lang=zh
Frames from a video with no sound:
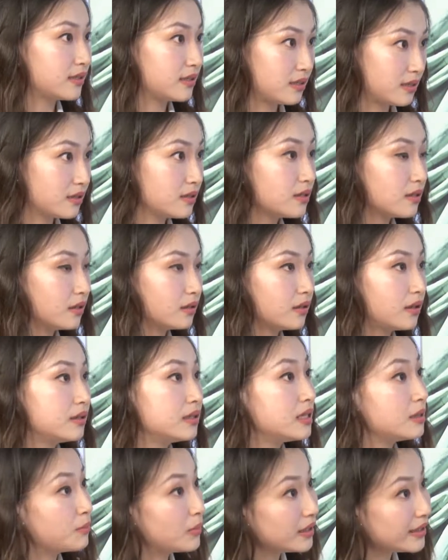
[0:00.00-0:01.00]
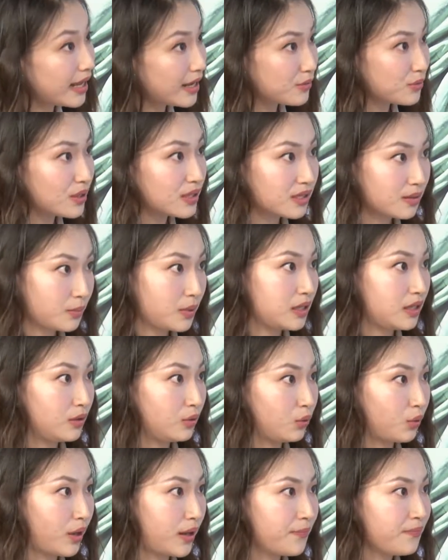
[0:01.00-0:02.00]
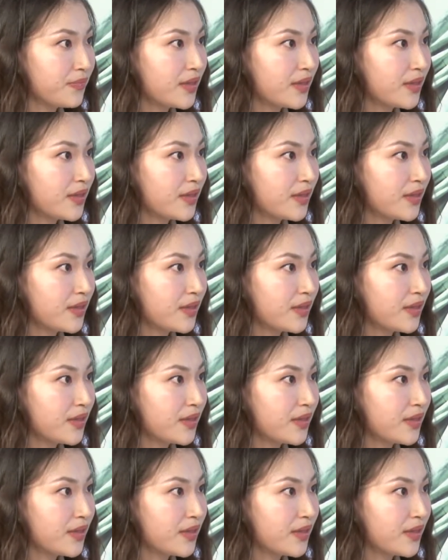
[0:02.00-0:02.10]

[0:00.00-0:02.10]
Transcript: 职责的，你们打算怎么应对？